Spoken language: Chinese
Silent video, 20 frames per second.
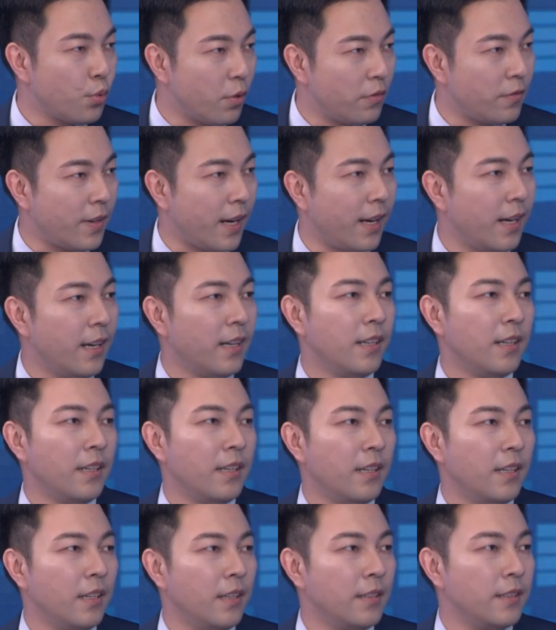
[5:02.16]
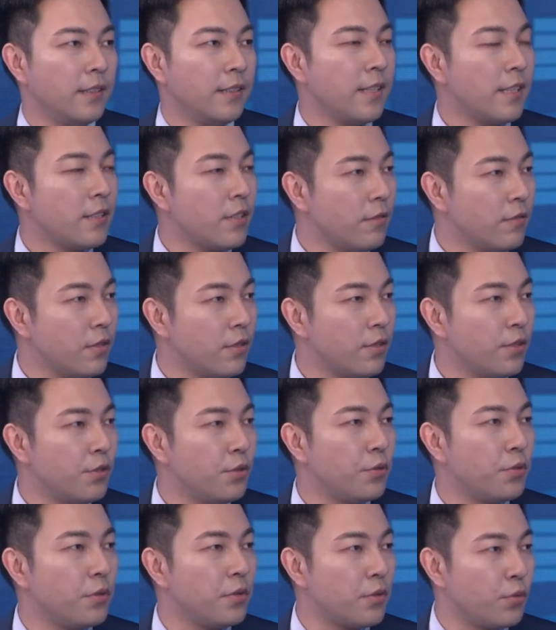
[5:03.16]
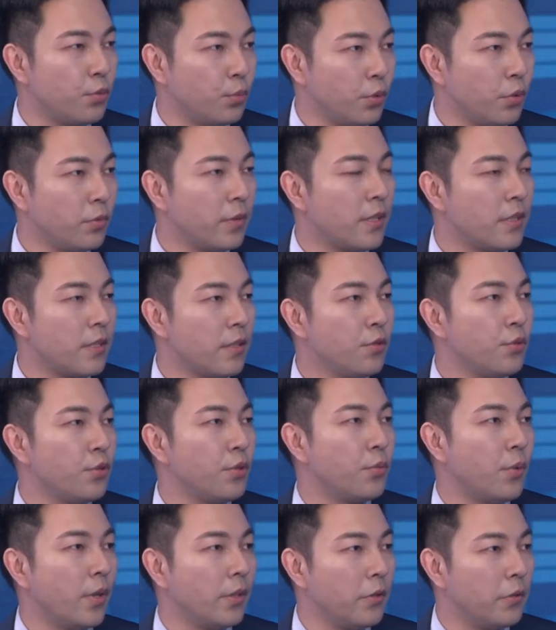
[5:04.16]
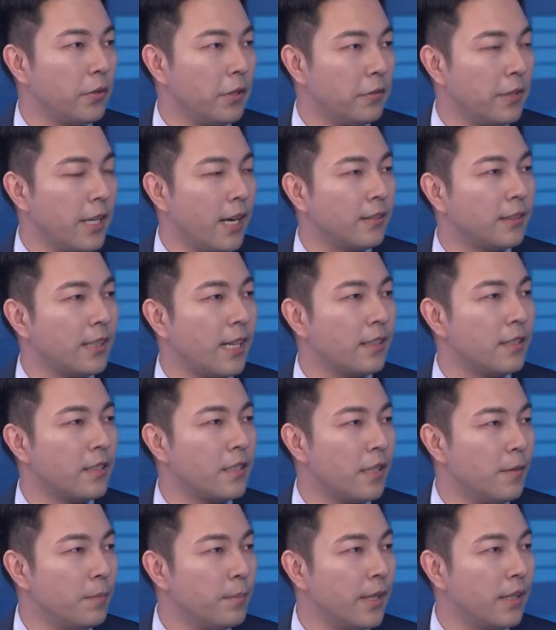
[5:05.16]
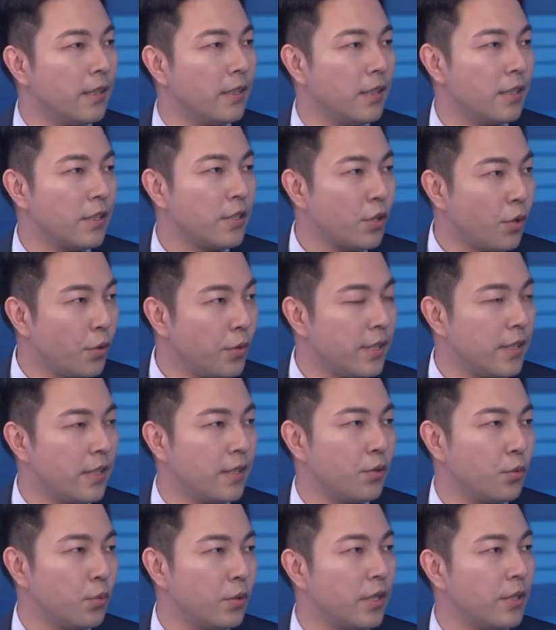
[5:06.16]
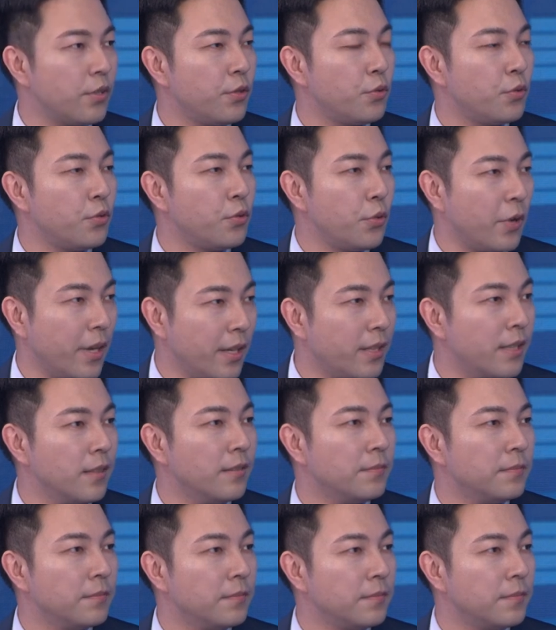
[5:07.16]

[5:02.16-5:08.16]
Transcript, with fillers: 做法？啊，一些城市去主动的争取网络流量，它的成本和收益如何去权衡？